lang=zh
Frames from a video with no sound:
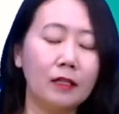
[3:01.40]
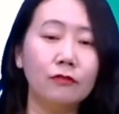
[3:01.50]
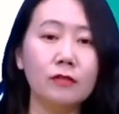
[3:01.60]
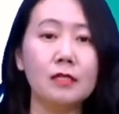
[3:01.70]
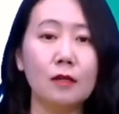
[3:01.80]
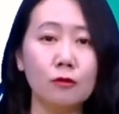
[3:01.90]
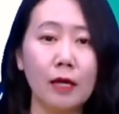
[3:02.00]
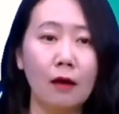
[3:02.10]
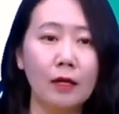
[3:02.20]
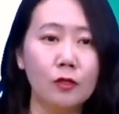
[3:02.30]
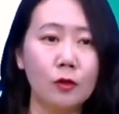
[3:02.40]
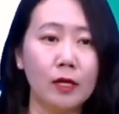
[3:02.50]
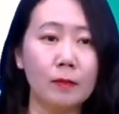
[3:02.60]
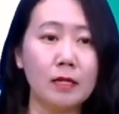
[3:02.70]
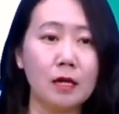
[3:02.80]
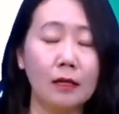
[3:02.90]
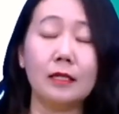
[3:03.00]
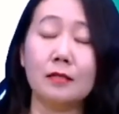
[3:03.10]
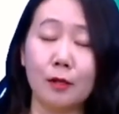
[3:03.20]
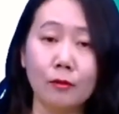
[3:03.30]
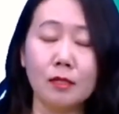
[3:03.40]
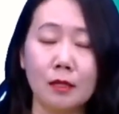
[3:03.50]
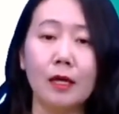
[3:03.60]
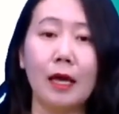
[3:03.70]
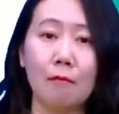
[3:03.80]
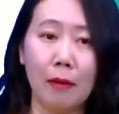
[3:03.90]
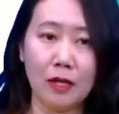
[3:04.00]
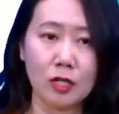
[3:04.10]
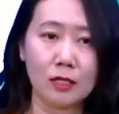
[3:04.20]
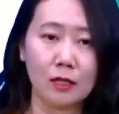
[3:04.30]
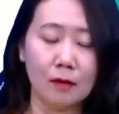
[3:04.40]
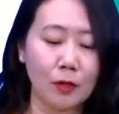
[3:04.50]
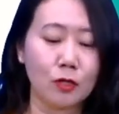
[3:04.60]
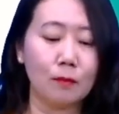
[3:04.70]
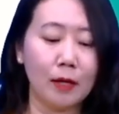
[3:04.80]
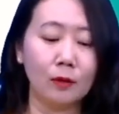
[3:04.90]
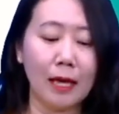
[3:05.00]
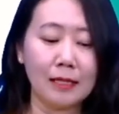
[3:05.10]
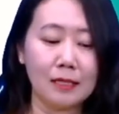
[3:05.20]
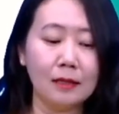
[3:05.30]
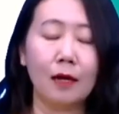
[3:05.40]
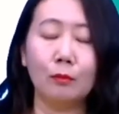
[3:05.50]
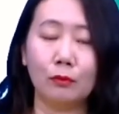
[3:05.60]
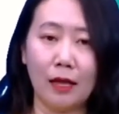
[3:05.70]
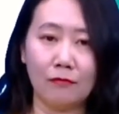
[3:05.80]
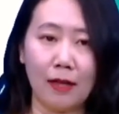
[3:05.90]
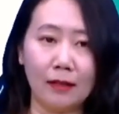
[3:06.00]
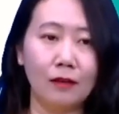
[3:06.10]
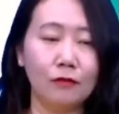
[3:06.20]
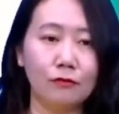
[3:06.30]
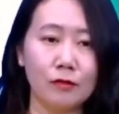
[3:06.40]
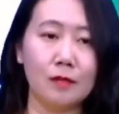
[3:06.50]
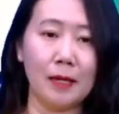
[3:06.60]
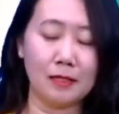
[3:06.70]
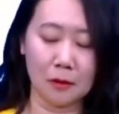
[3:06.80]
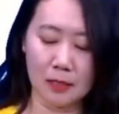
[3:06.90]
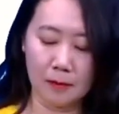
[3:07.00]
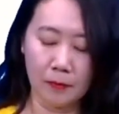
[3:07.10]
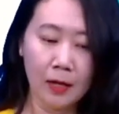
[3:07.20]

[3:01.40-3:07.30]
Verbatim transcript: 这个副词先去掉，就可以变成了这个形容词 impatient，表示没有耐心的、不耐烦的。副词变形容词。